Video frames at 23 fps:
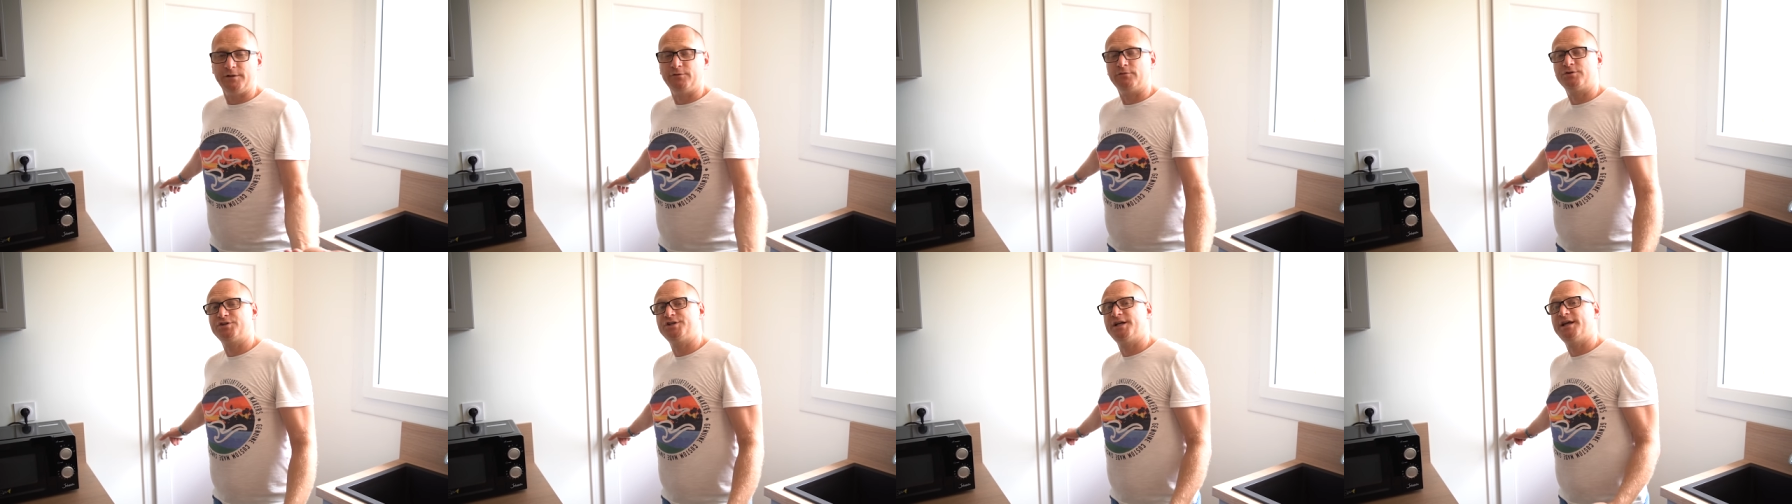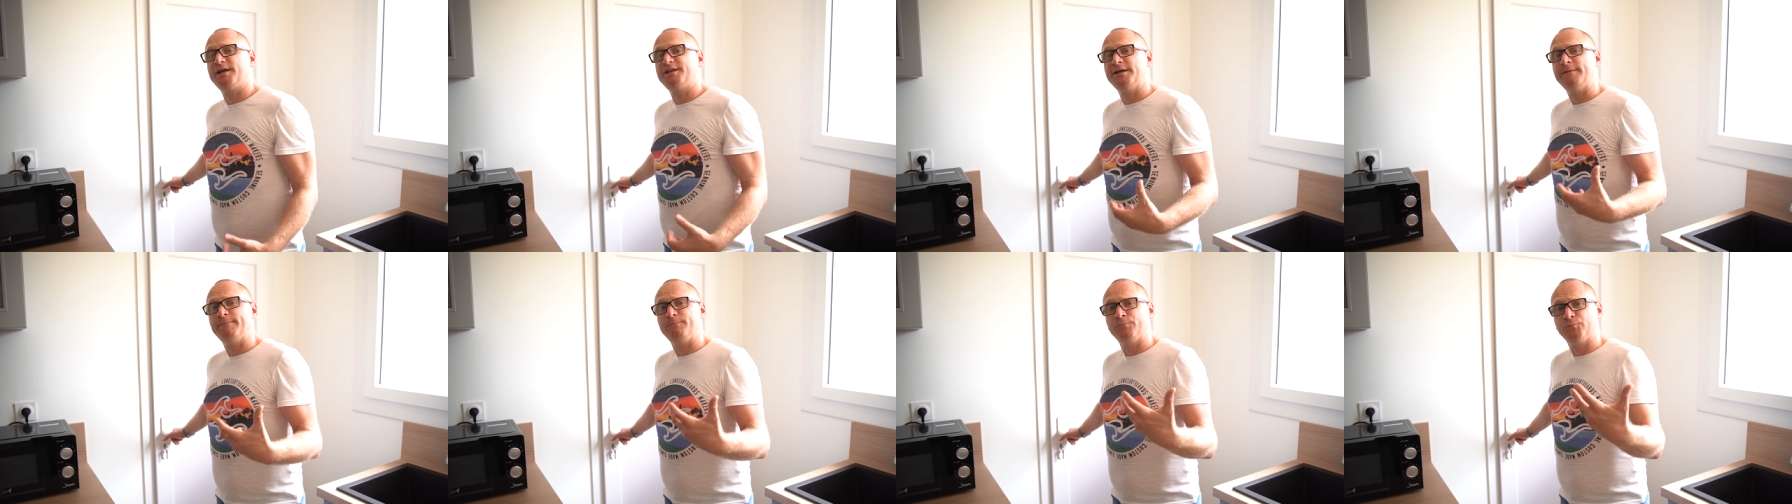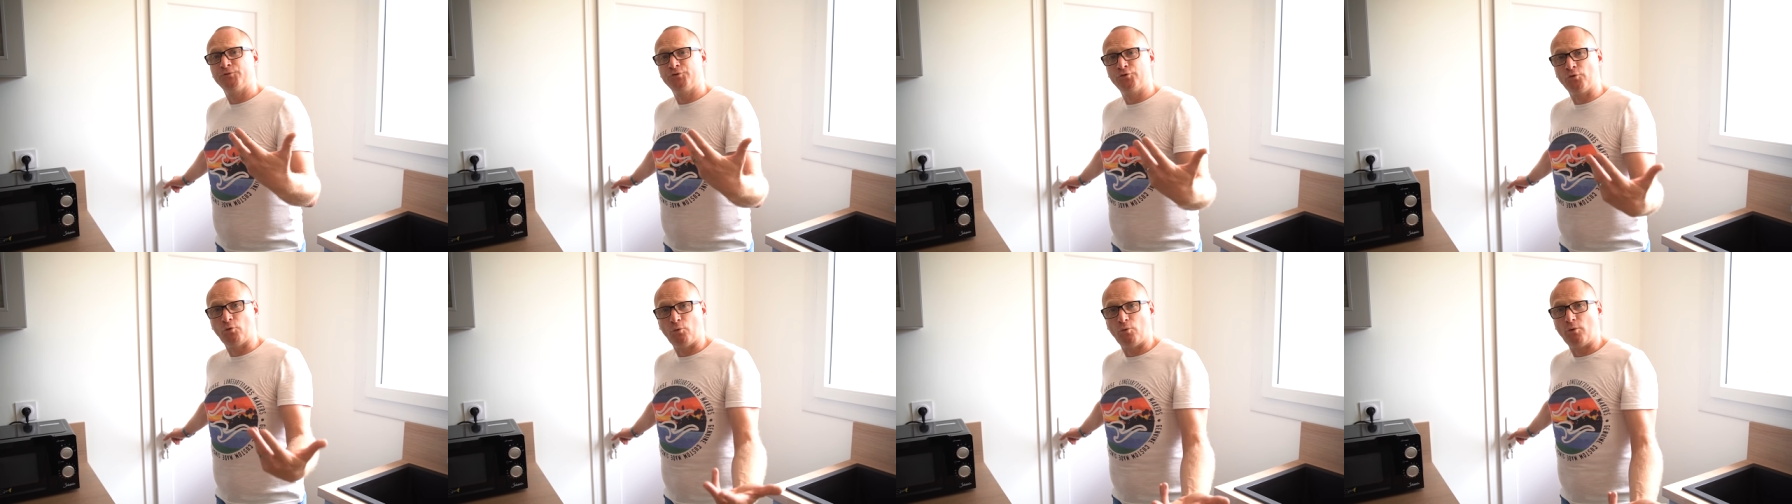Et donc j'ai gagné
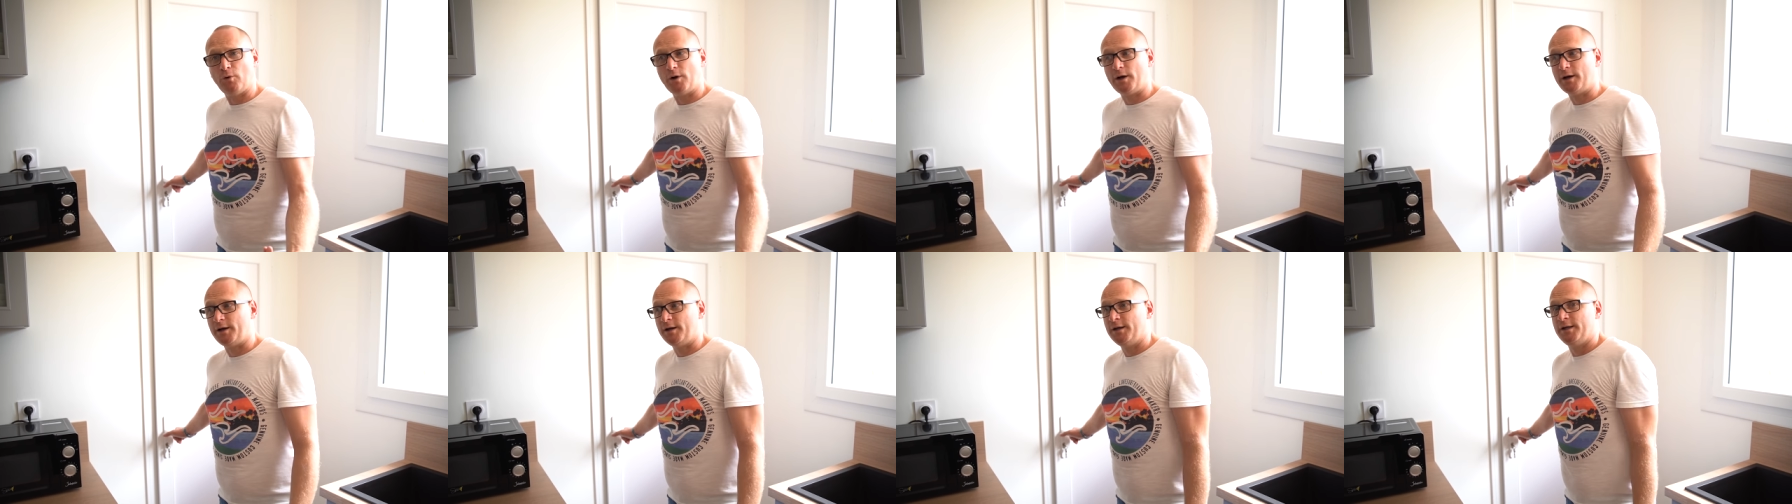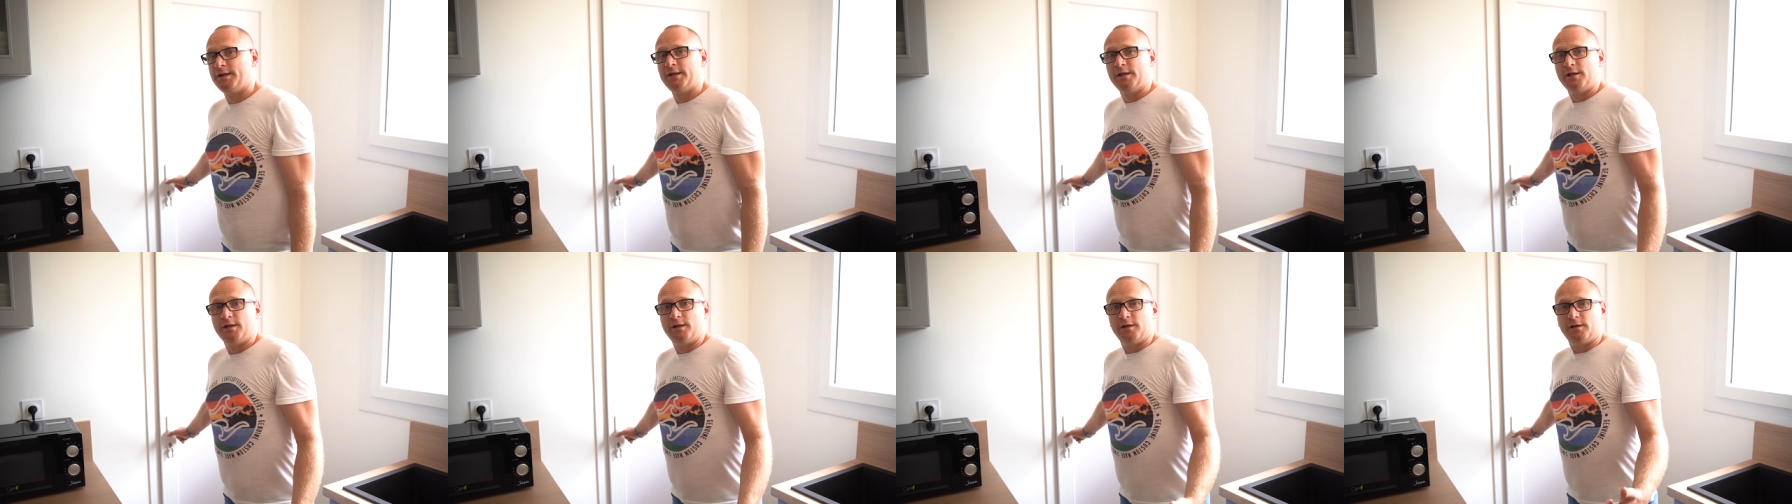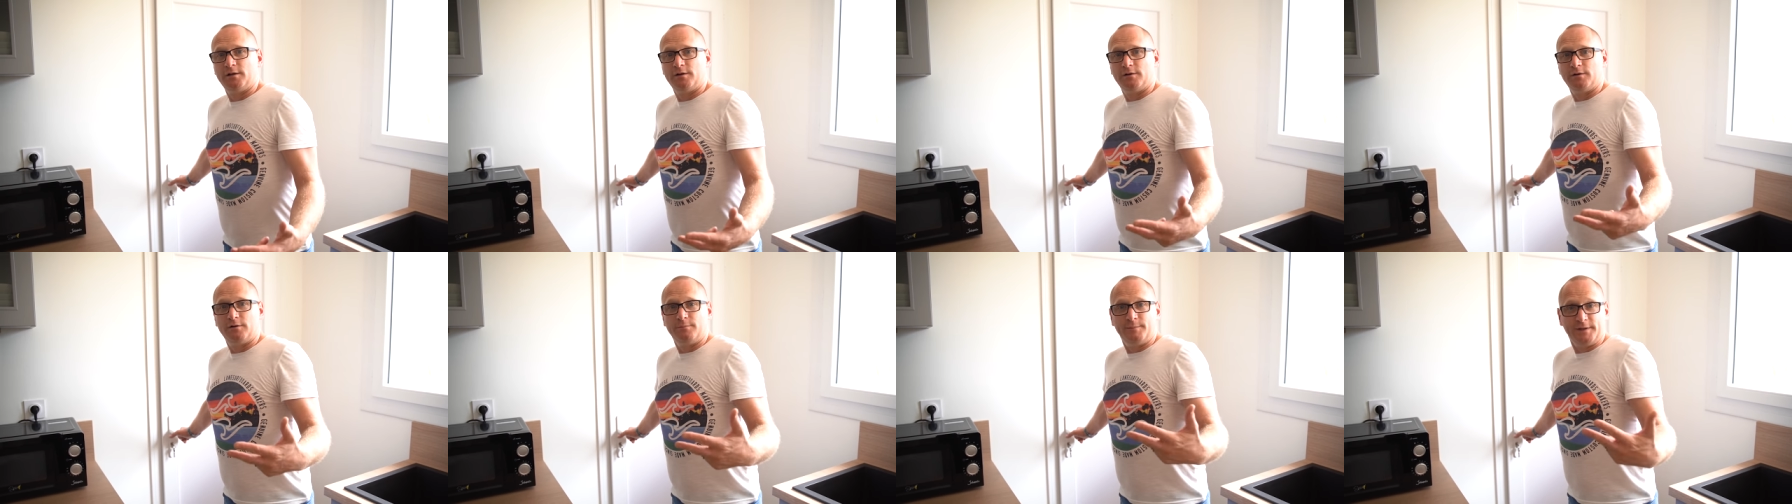3
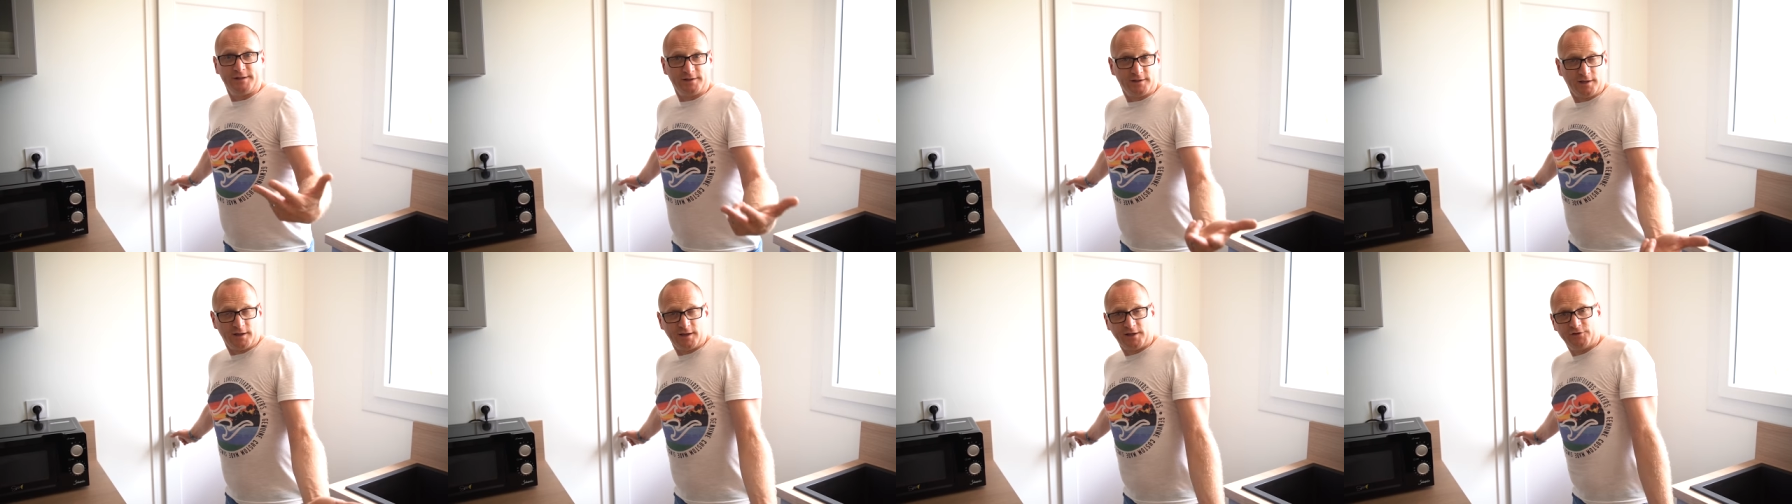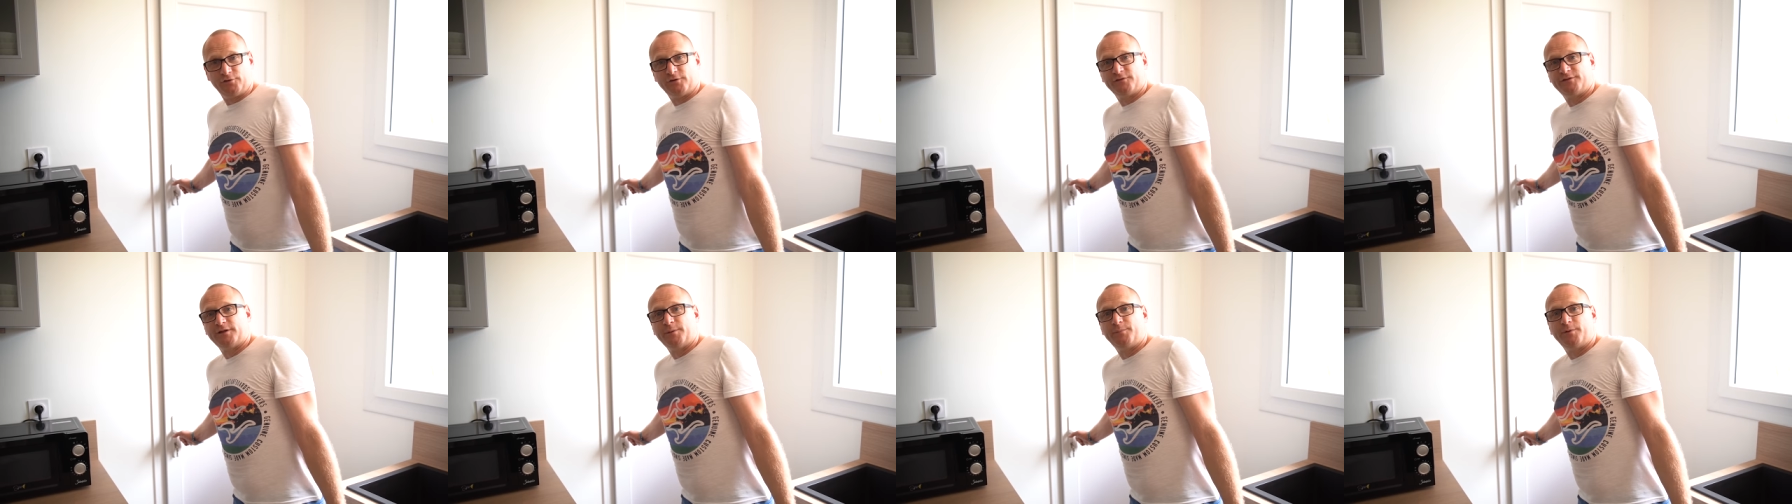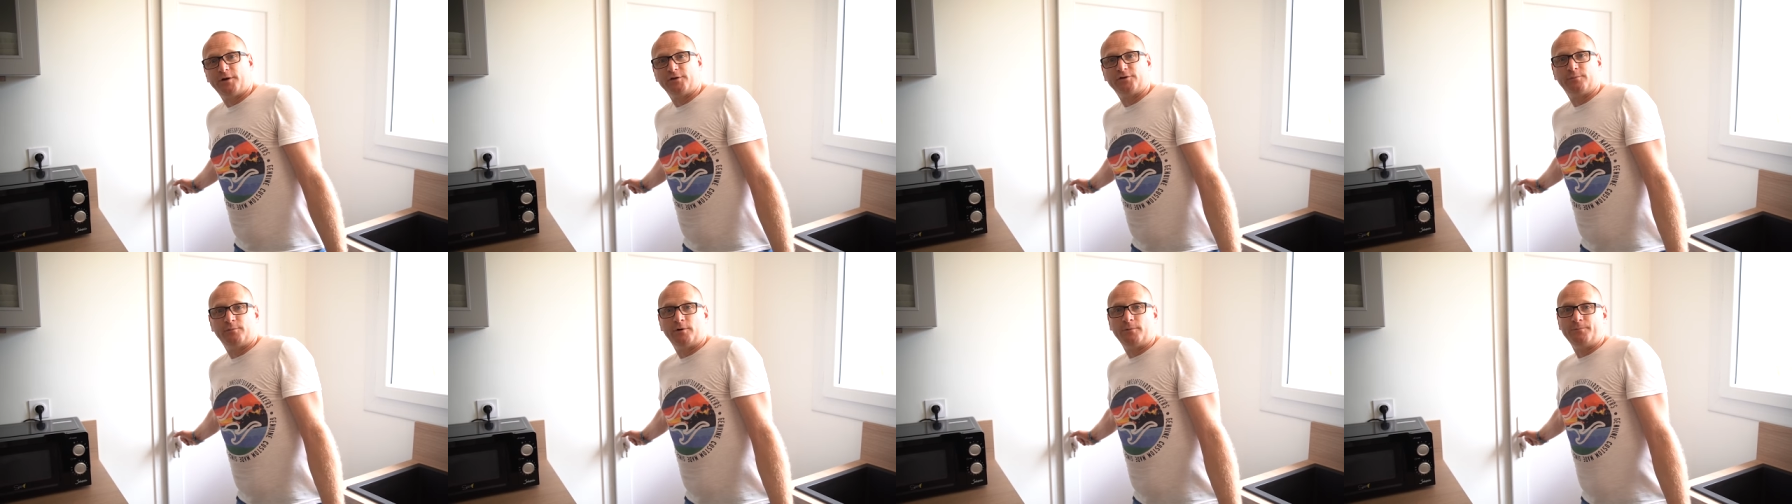mètres carrés sur cet
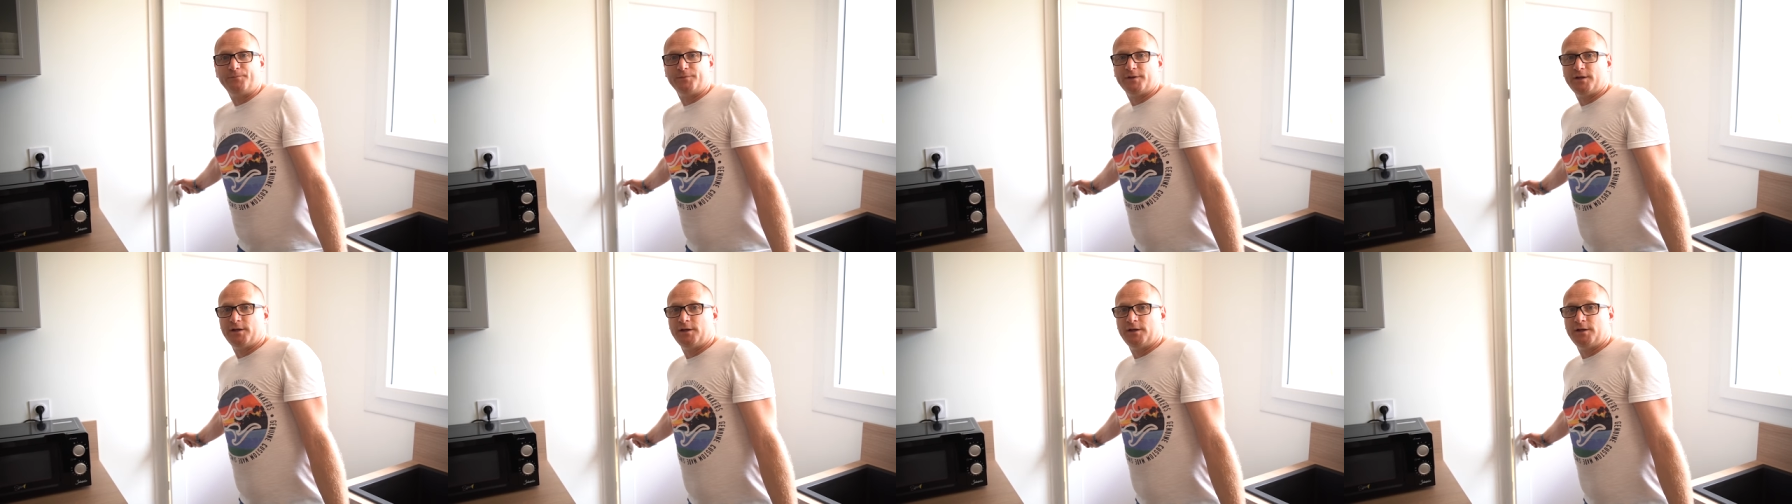appartement.